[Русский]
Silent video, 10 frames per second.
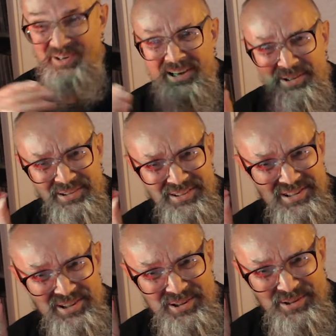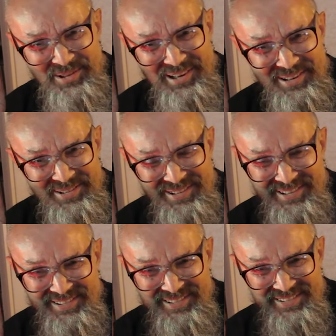какое-то зерно,
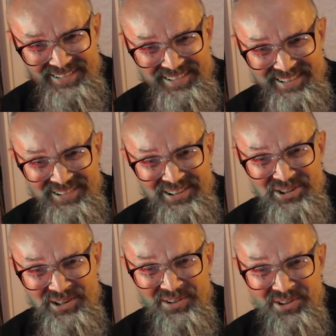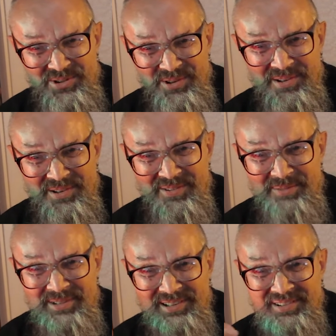какой-то какой то червячок во
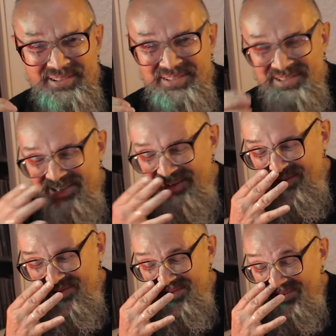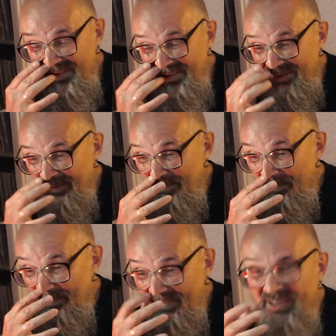мне завелся.
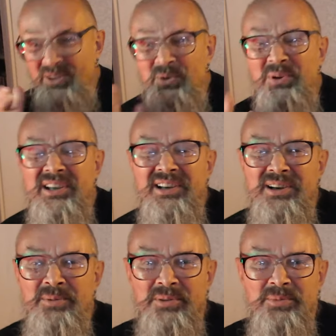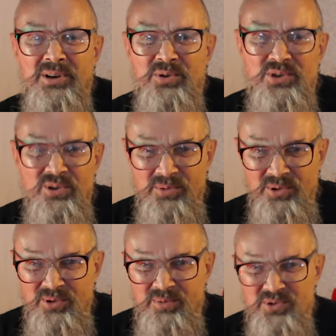Ну, я не об этом. Я очень люблю
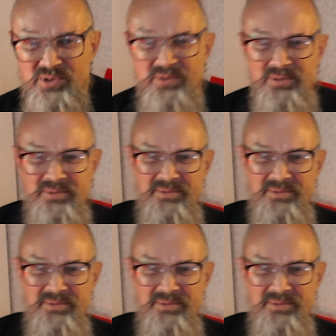рок-музыку.